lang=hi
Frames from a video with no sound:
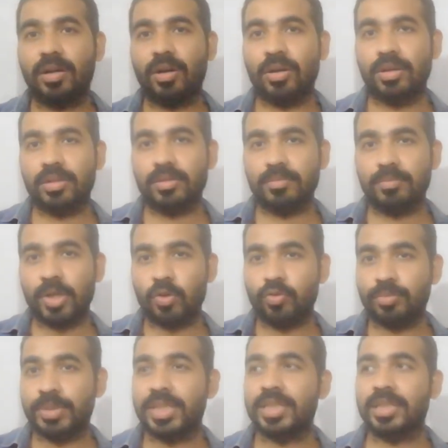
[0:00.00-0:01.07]
और मैं
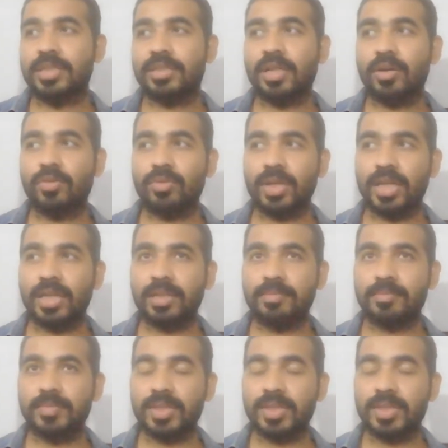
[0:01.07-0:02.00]
उम्मीद करता हूँ कि